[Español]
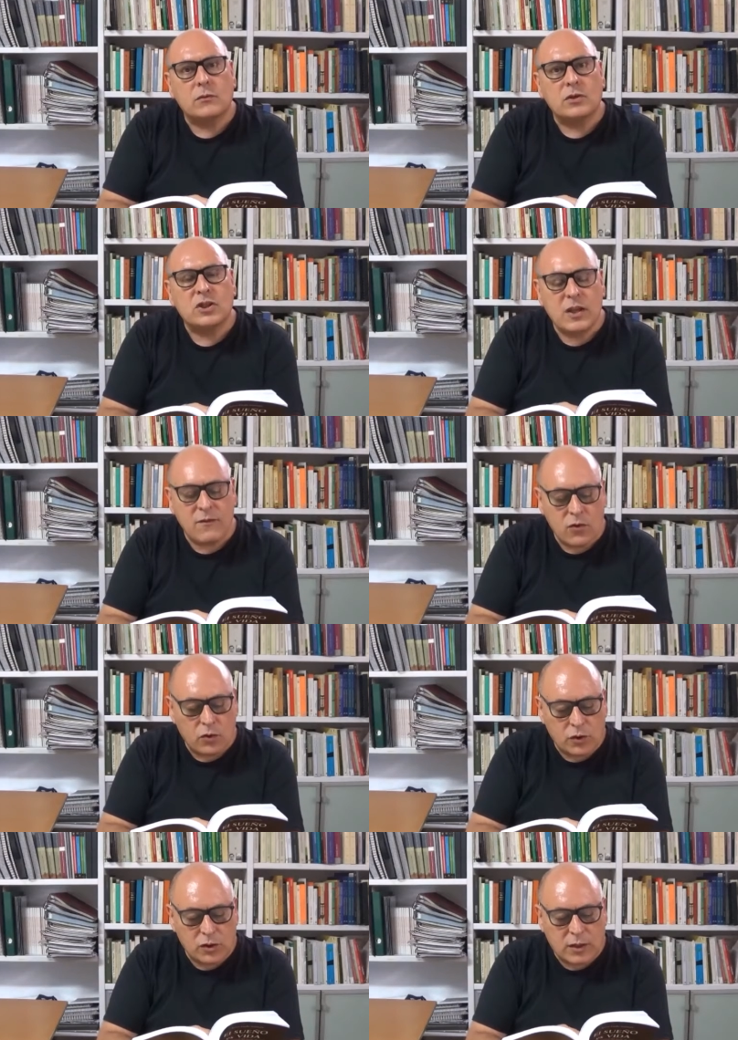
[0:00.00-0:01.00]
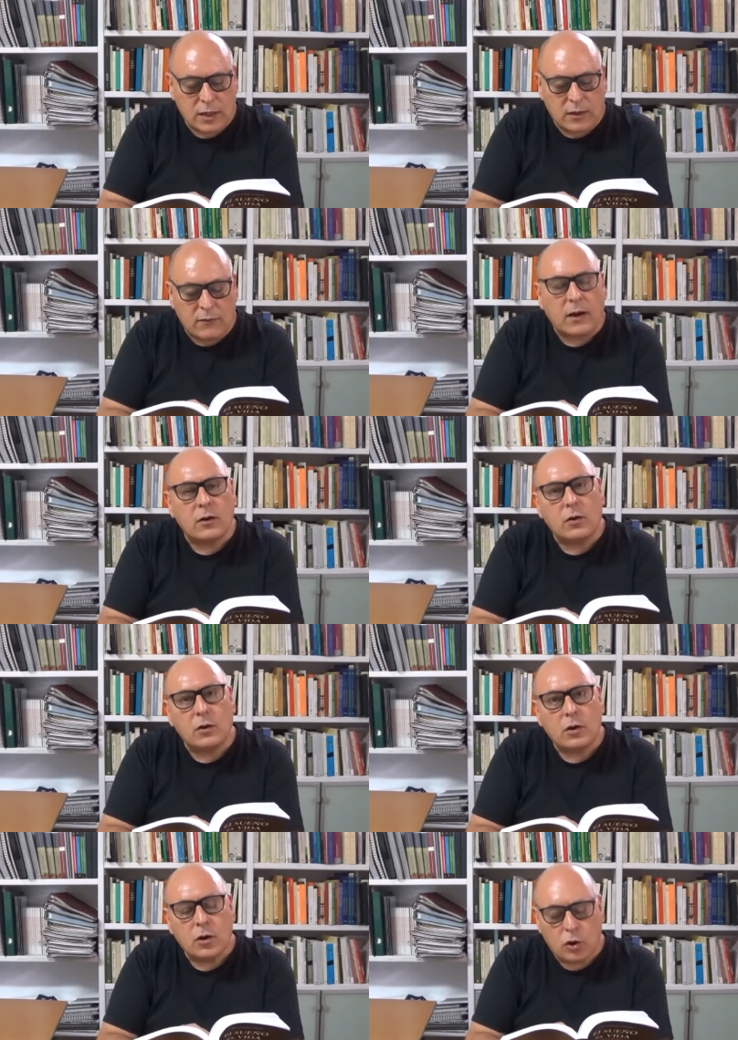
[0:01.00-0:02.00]
siendo Nietzsche y Van
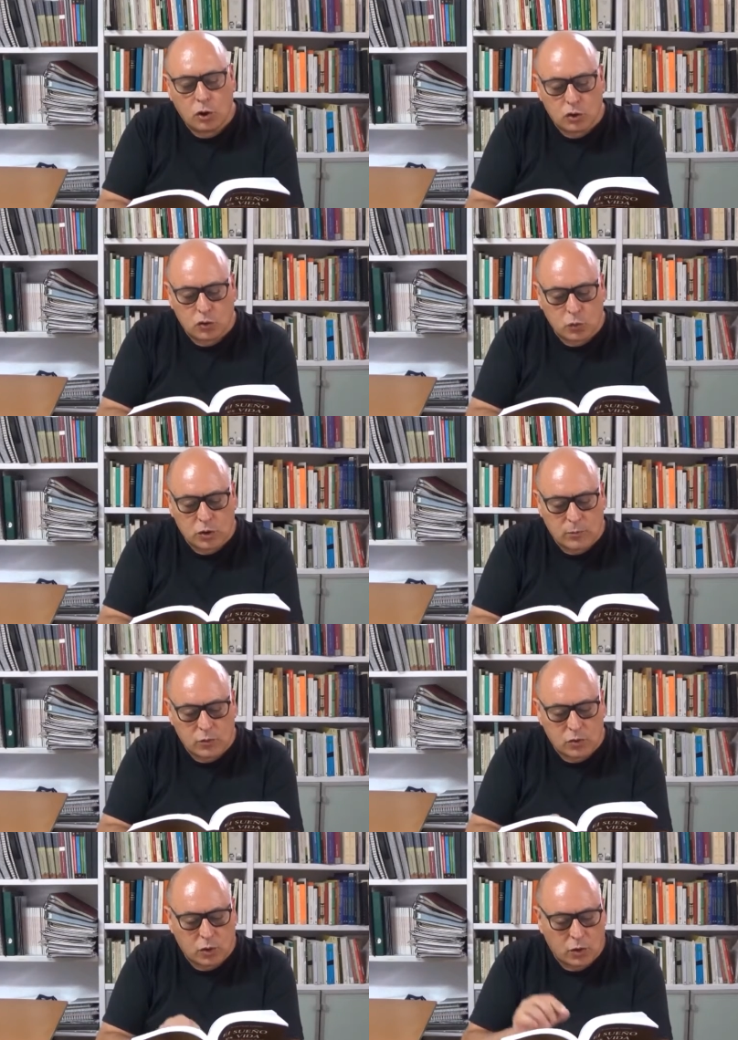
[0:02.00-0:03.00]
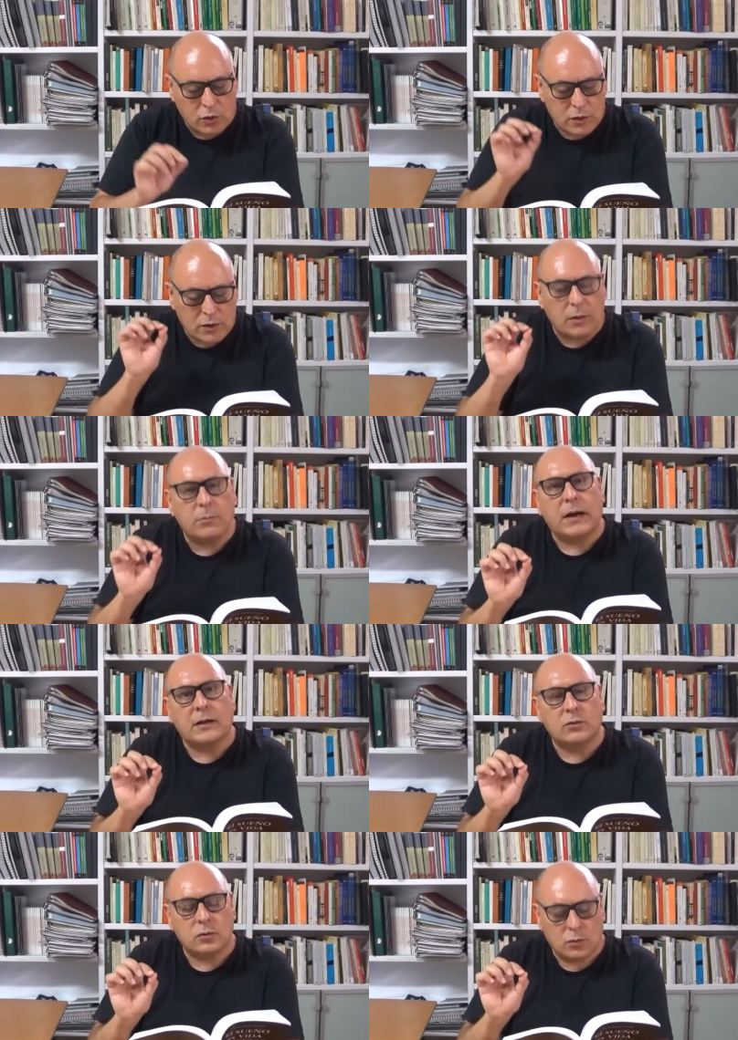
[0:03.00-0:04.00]
Gogh los últimos dolores del
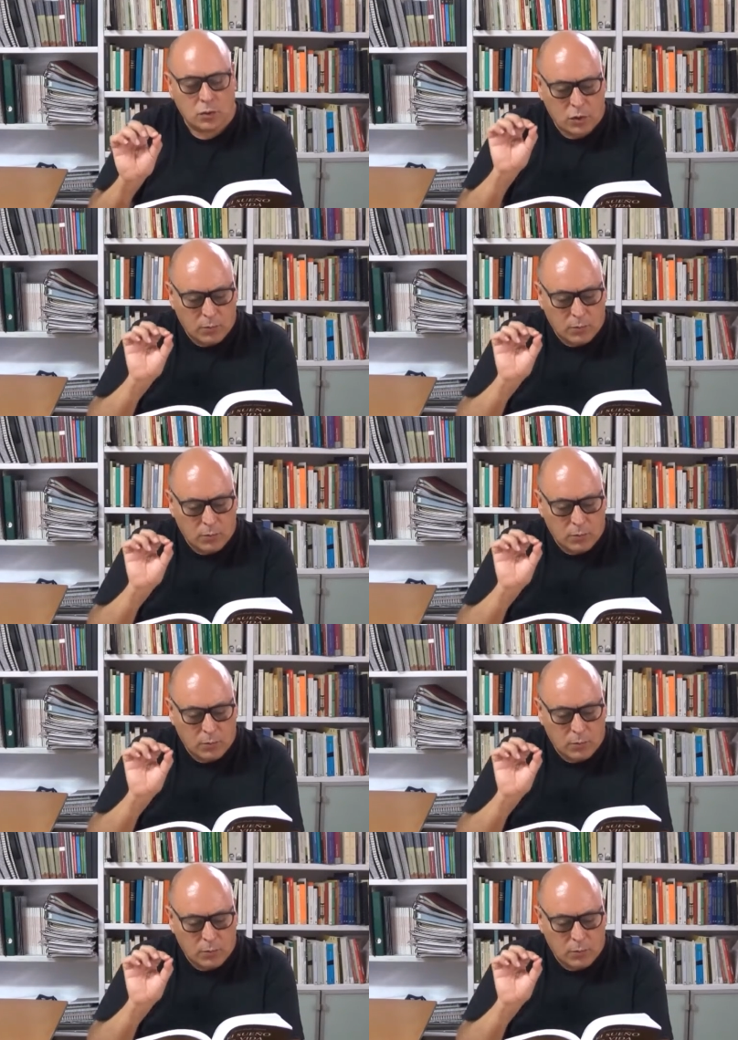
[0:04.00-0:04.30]
parto.